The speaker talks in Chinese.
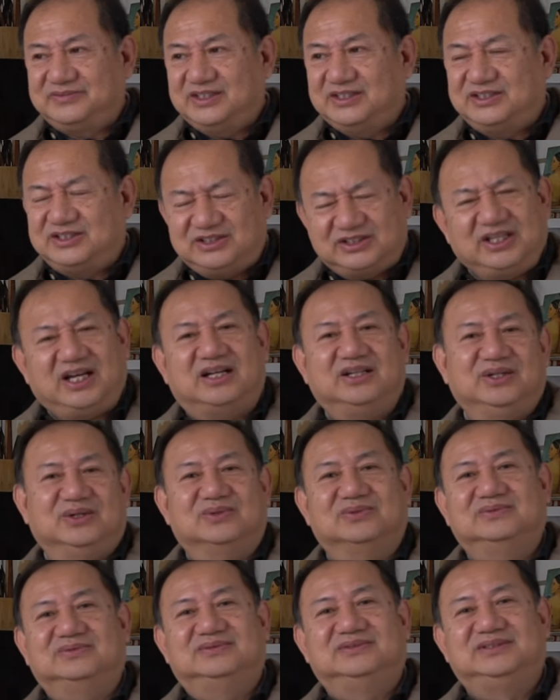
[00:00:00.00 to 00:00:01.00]
下
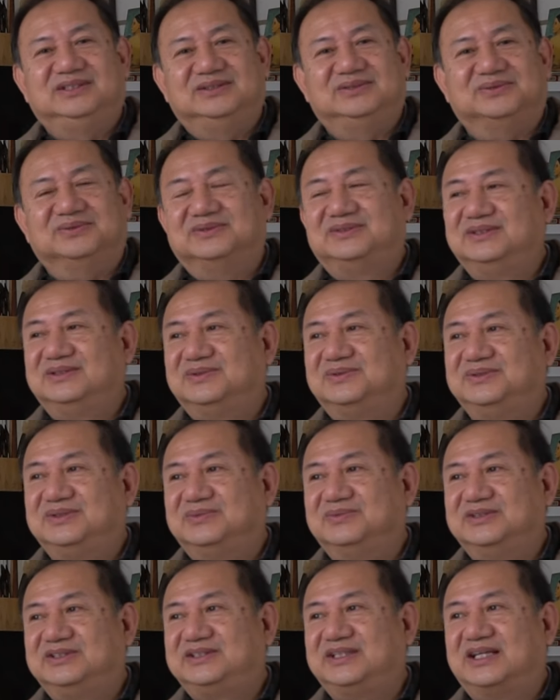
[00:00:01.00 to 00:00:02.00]
流，这种这种这
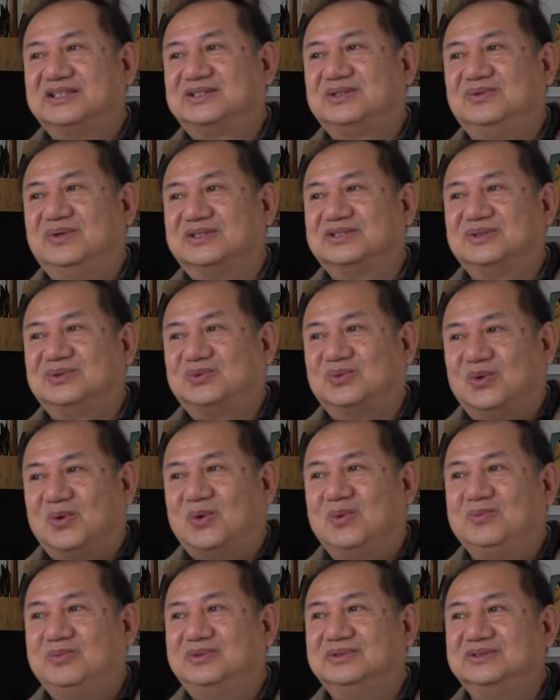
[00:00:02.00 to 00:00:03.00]
种价值观是
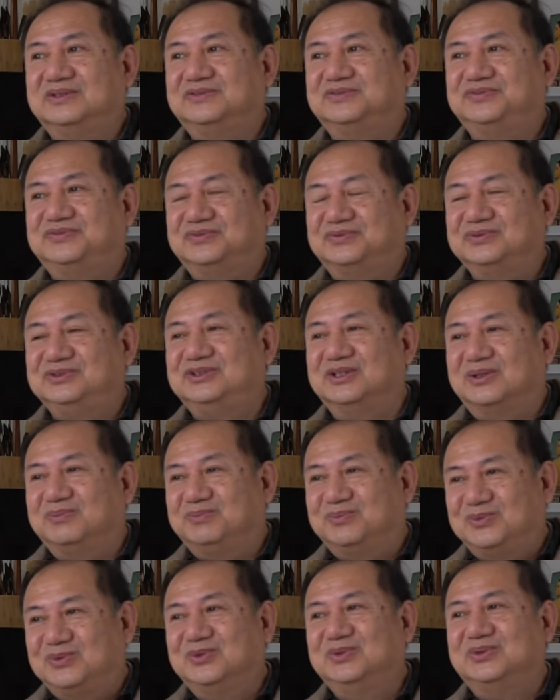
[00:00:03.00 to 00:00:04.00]
多么的腐朽、
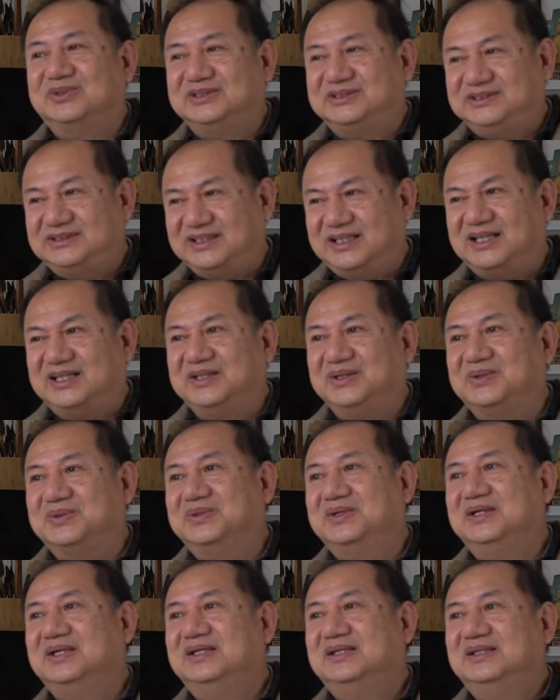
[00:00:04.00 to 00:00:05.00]
没落、下流。
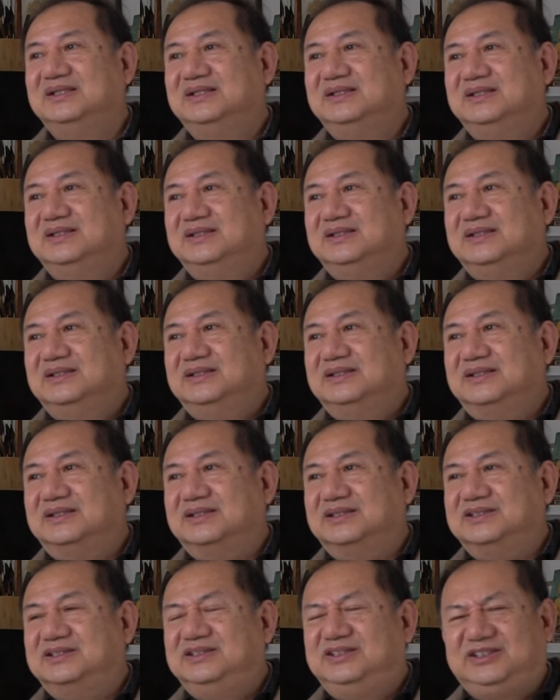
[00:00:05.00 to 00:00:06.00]

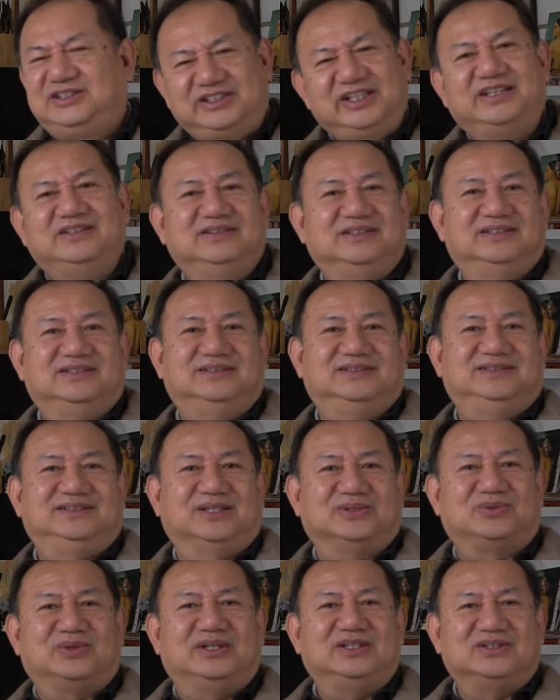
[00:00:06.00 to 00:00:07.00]
嗯，贱
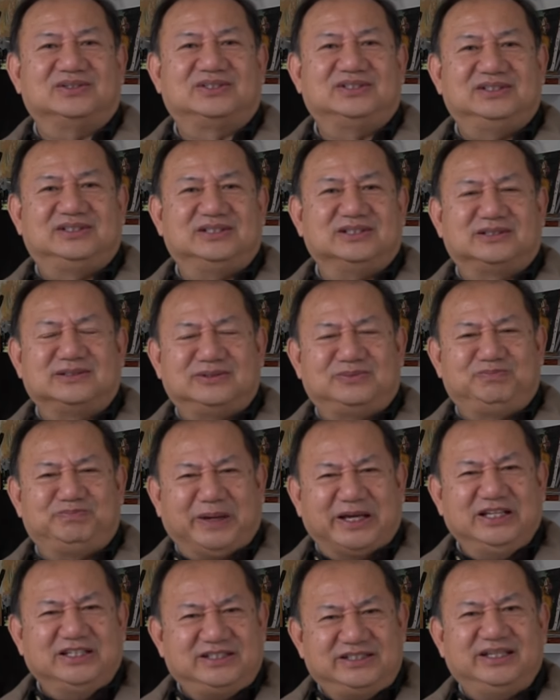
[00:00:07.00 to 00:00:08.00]
讲出来就是就是
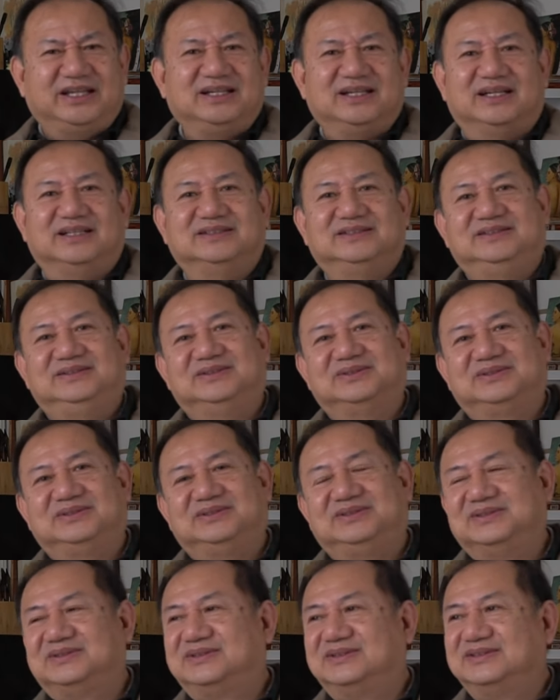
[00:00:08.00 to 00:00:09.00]
卑贱啊，就是
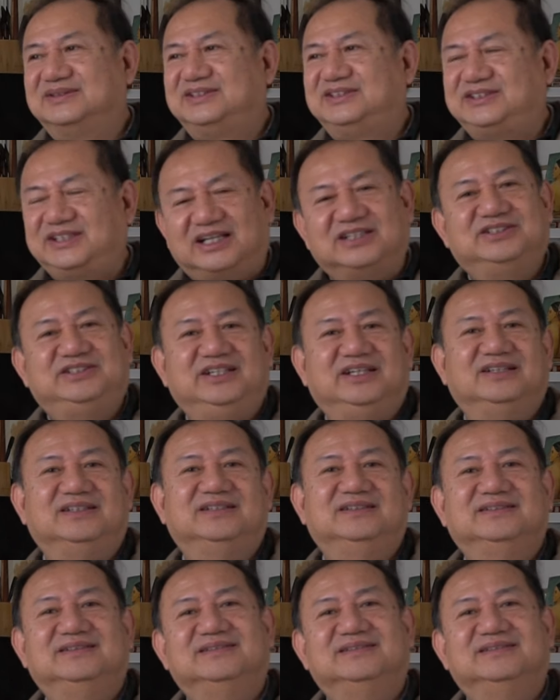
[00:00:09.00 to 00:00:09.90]
就是下贱。